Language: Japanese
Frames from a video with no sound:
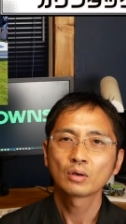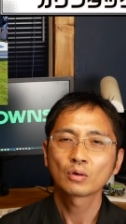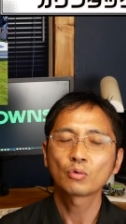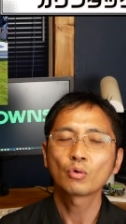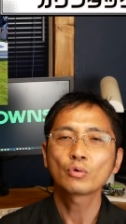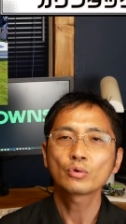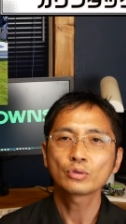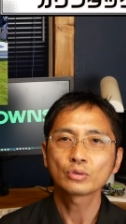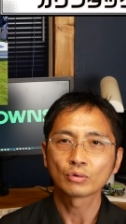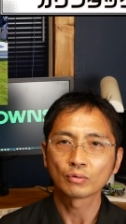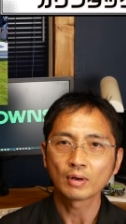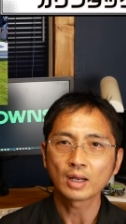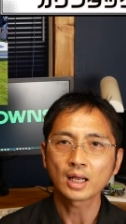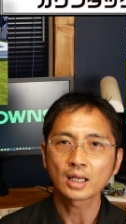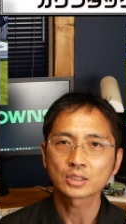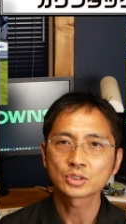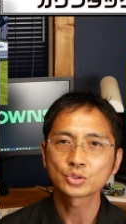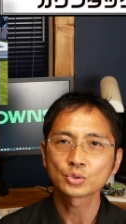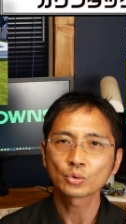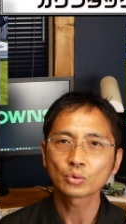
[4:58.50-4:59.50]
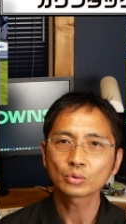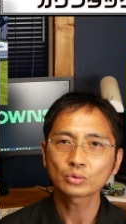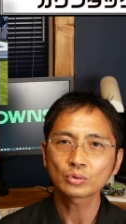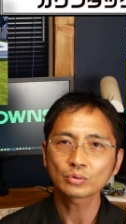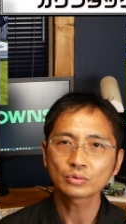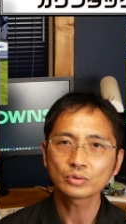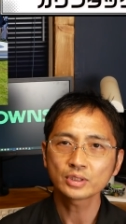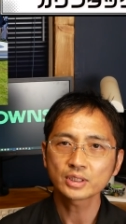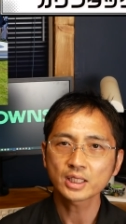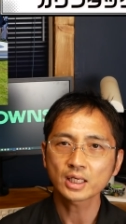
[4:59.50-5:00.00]
こういうのは上
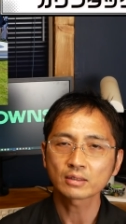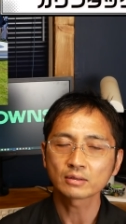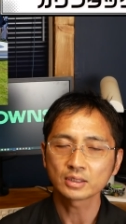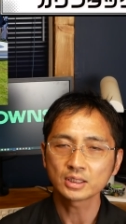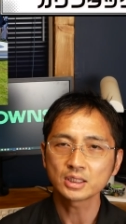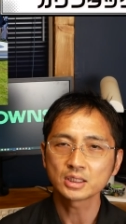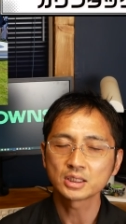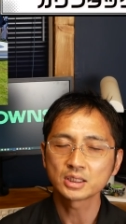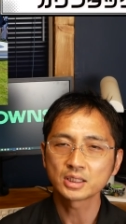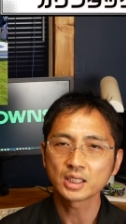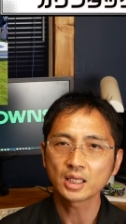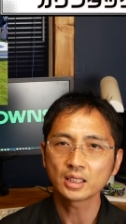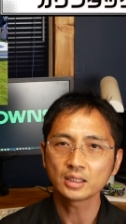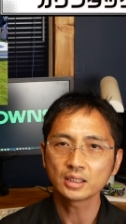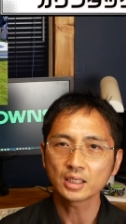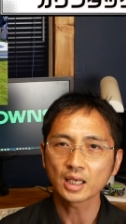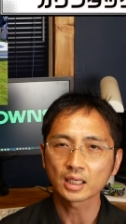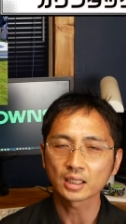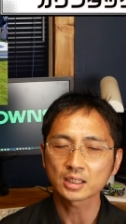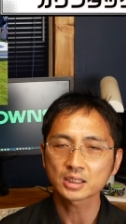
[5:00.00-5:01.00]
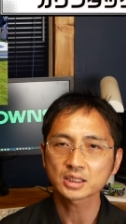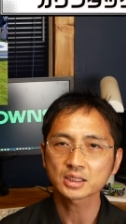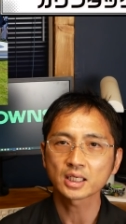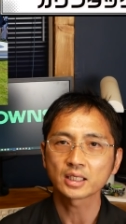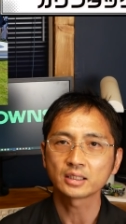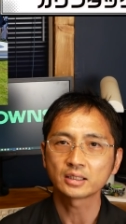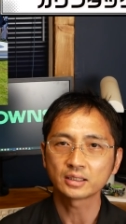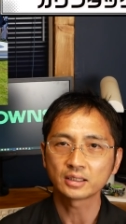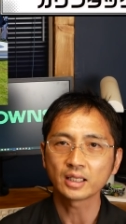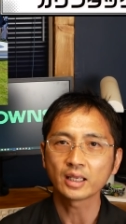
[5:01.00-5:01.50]
得意客に事前に話が
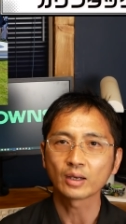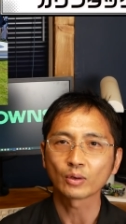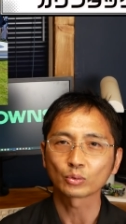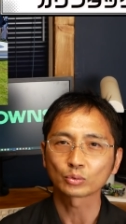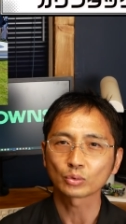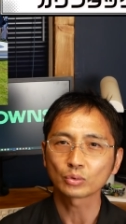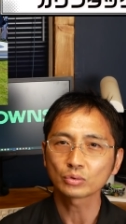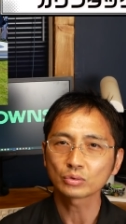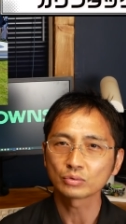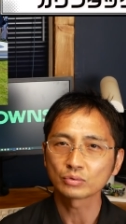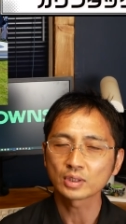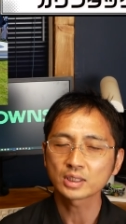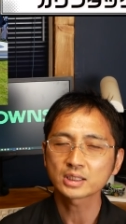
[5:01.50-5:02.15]
いってほとんど